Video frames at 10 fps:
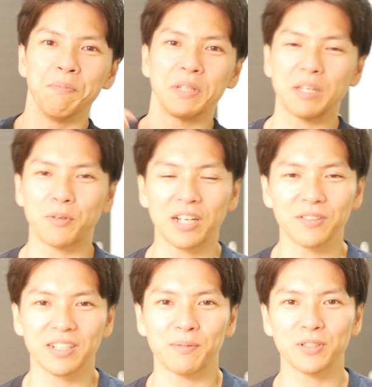見てもら
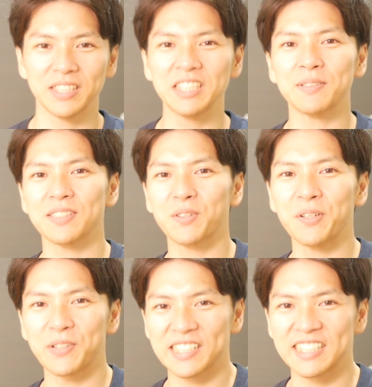うのが僕自身はすご
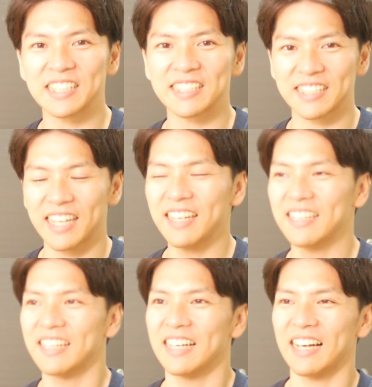い嬉しいですね。